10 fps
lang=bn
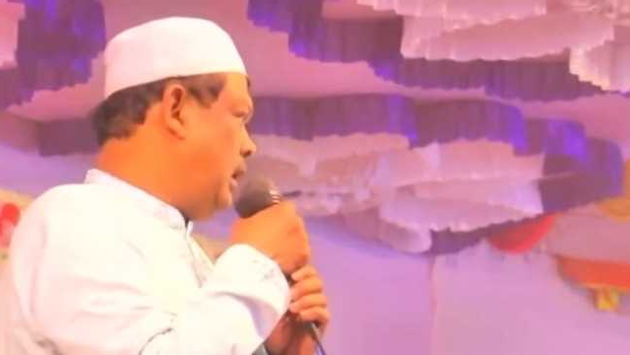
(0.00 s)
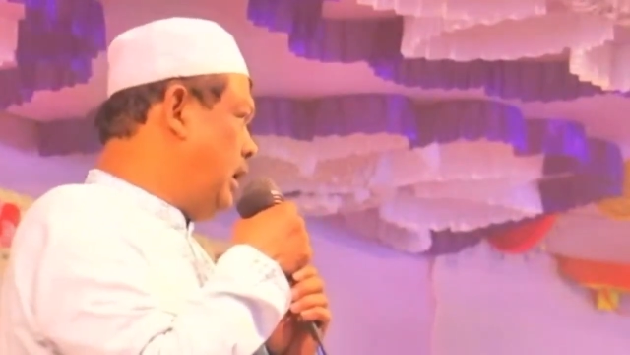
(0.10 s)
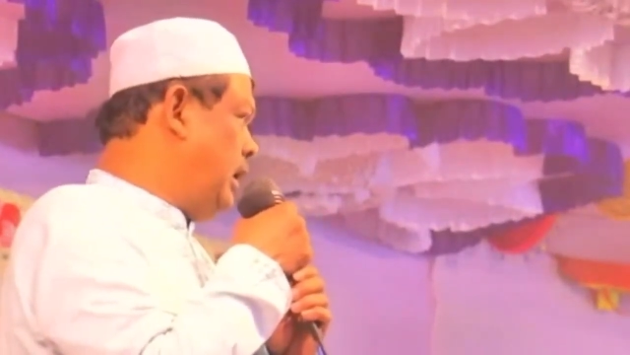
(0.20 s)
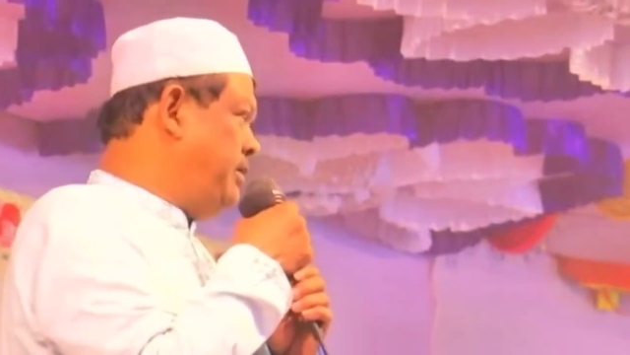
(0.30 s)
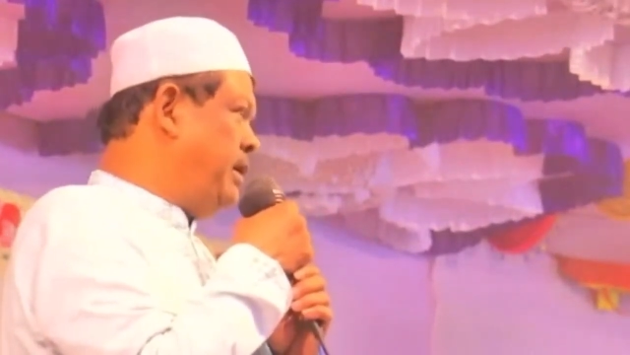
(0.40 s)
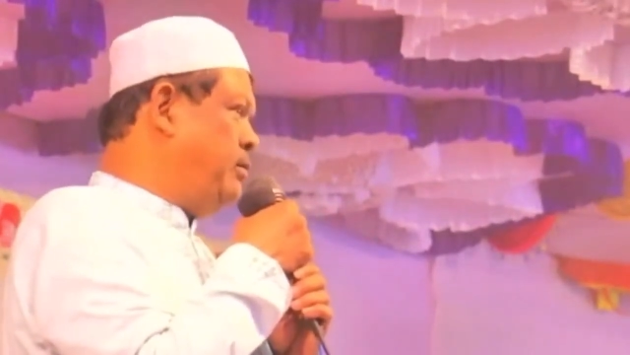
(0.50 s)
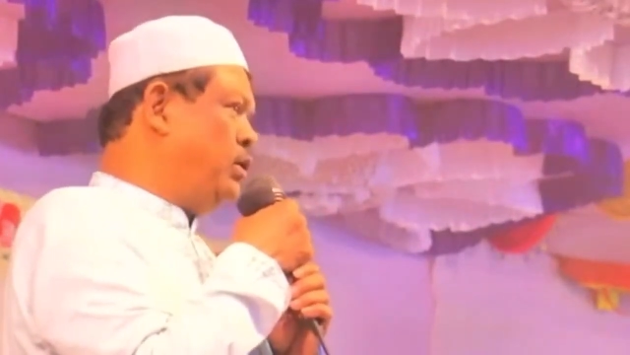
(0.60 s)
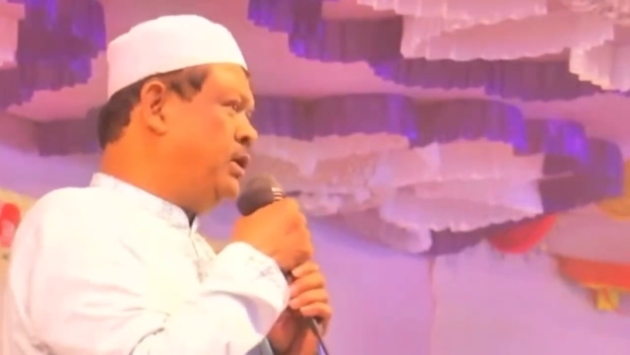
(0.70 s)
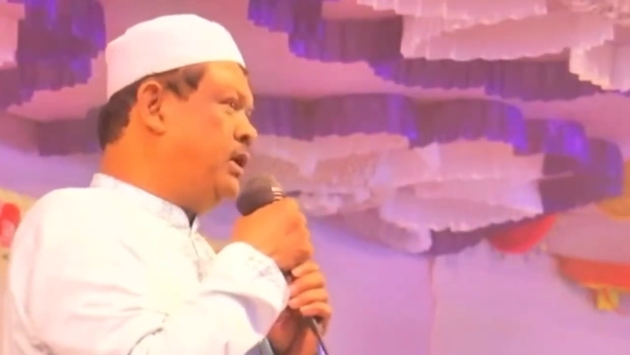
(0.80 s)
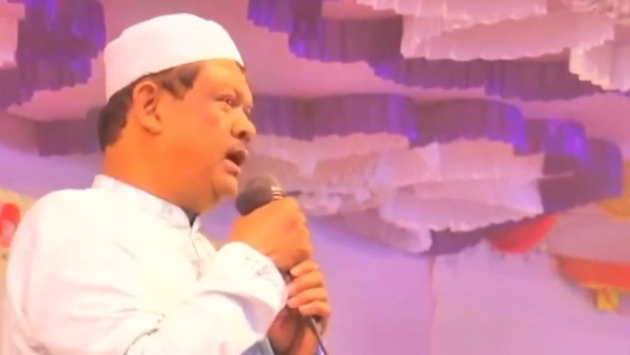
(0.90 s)
আলেমদের
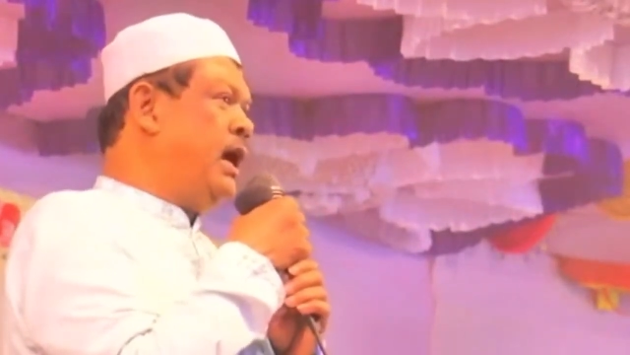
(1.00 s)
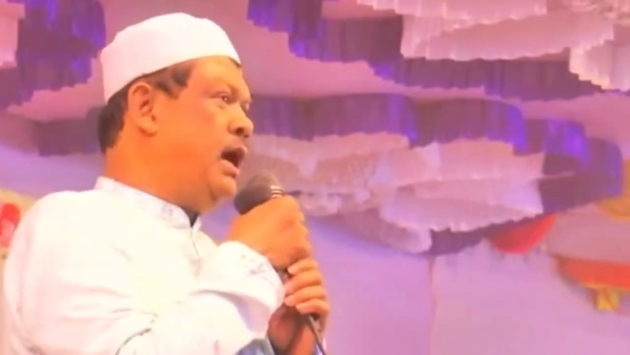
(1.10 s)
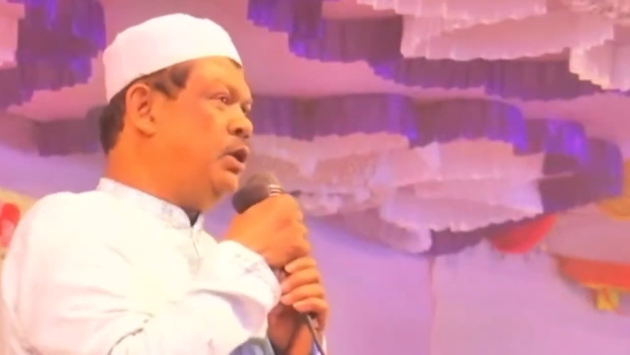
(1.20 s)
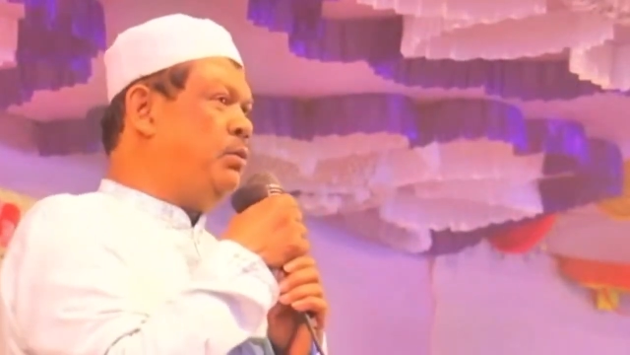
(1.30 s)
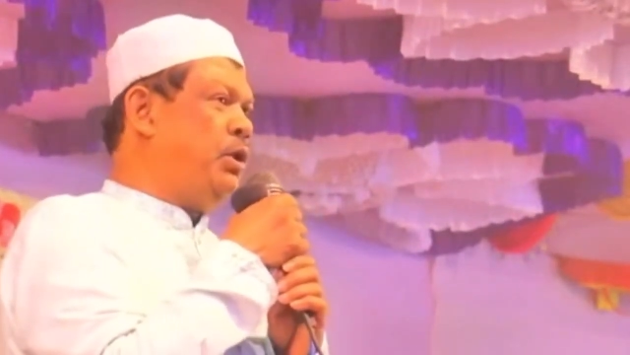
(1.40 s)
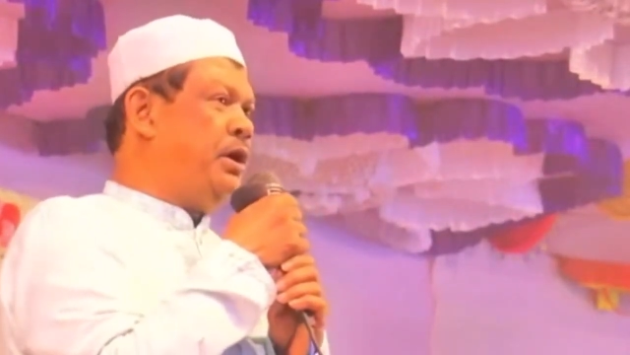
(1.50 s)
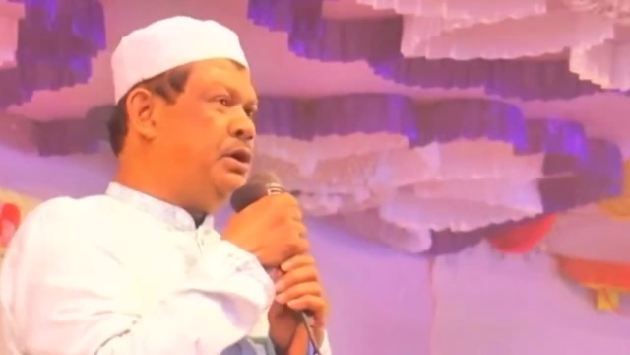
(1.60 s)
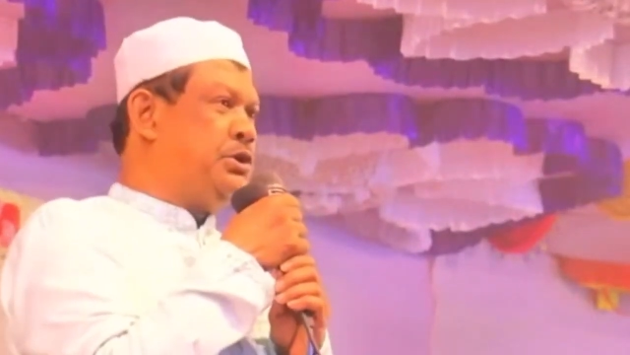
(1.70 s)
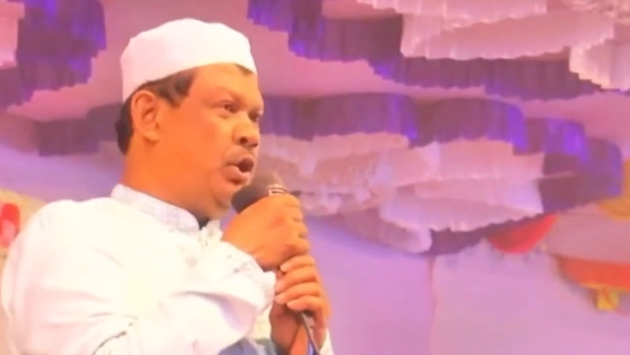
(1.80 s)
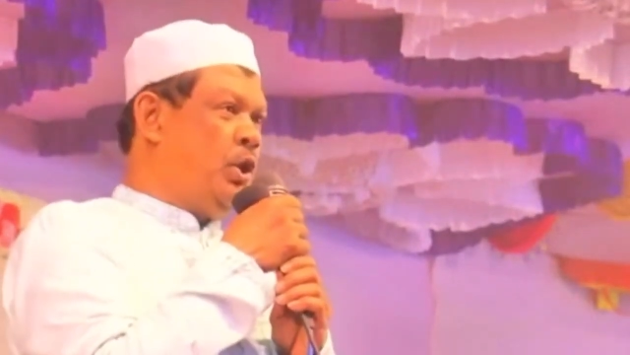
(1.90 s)
মধ্যে এত বড়
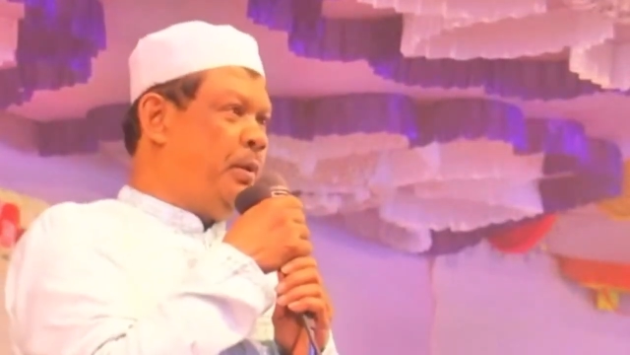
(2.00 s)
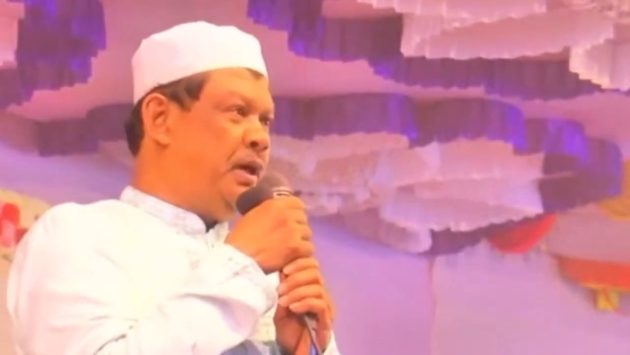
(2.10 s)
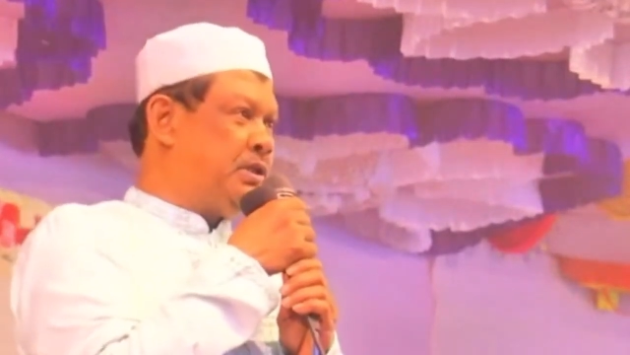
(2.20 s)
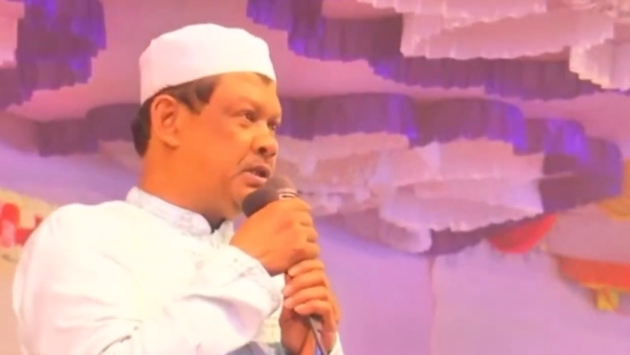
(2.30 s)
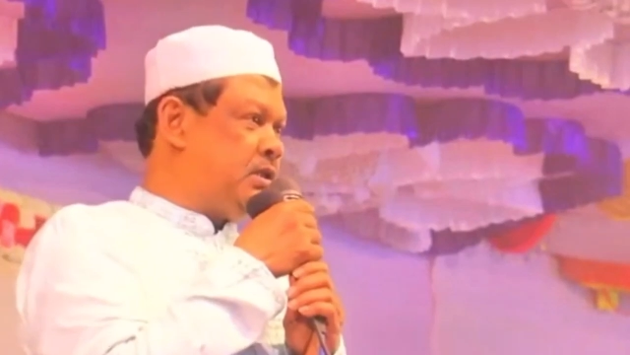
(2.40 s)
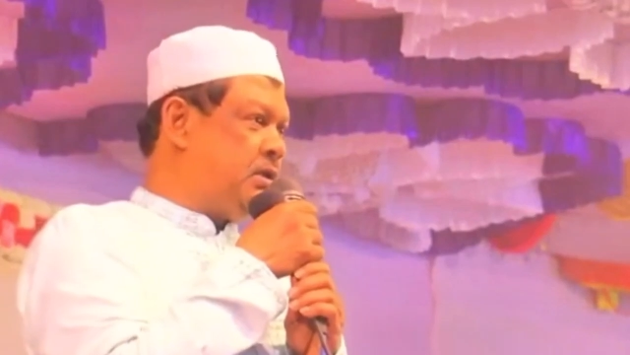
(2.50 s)
একটি সমাবেশ